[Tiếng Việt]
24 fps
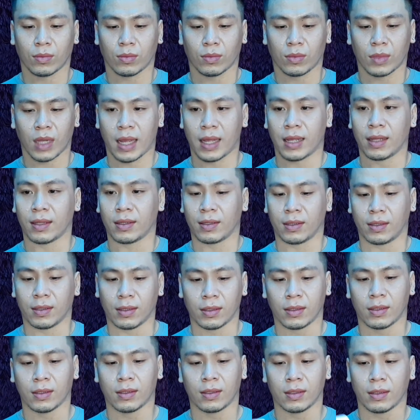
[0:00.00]
đây
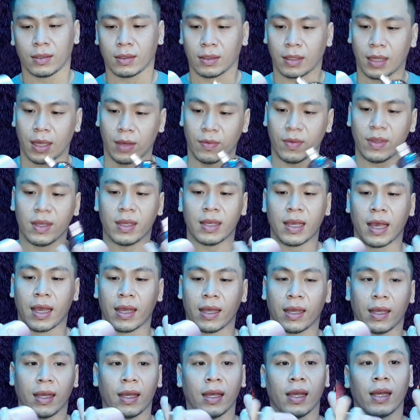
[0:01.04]
kiểu như vậy
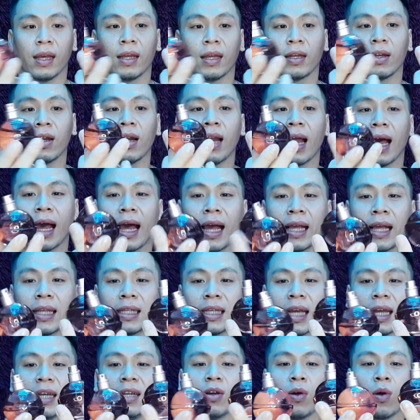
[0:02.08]
nó là hai
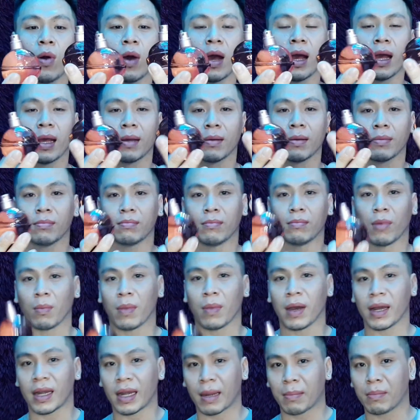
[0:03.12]
chai nước hoa một
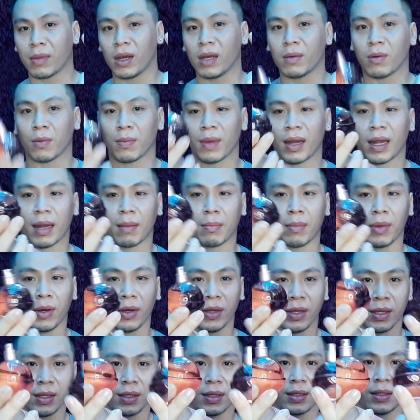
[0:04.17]
bên 50 một bên 50
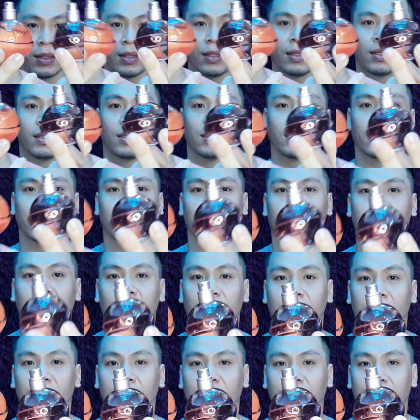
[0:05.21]

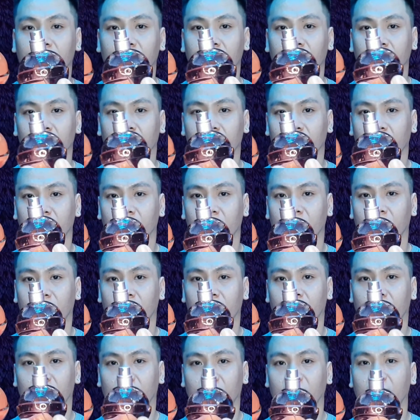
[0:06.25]
đây
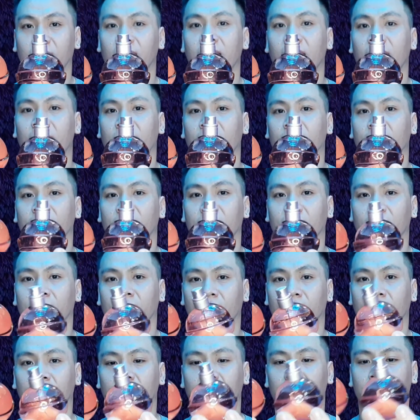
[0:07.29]
như này
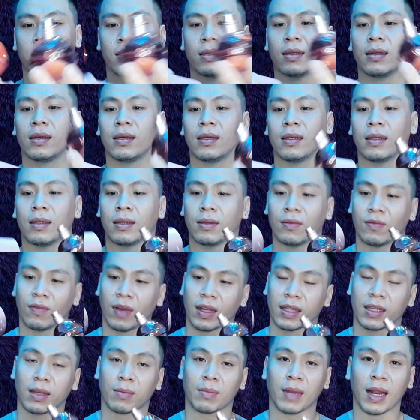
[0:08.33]
đó.
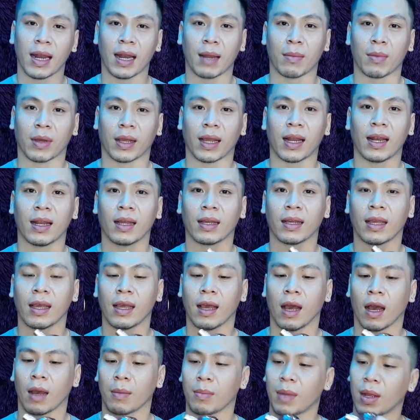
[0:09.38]
và trong đây là một cái cái
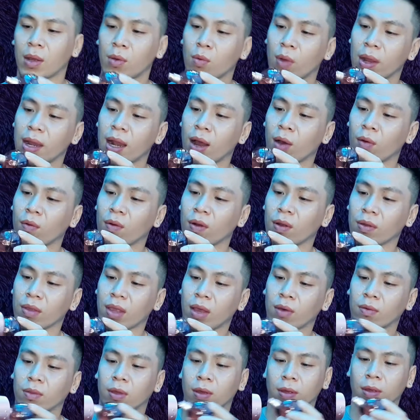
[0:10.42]
hộp để quay đầu vào
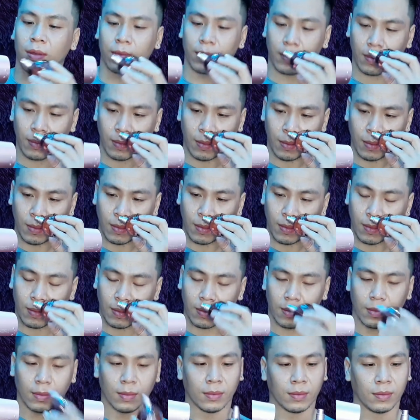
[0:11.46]
nhau thôi
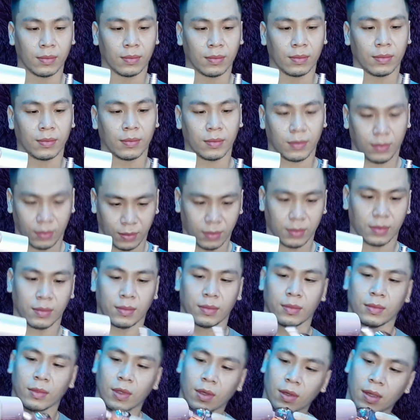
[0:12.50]
ừ.
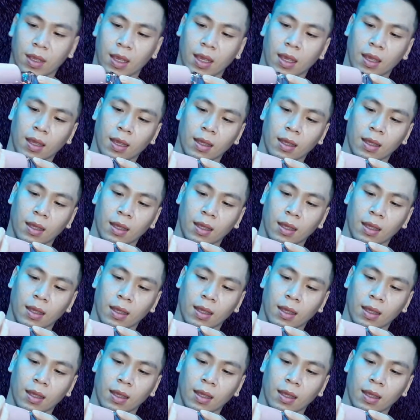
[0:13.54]
ok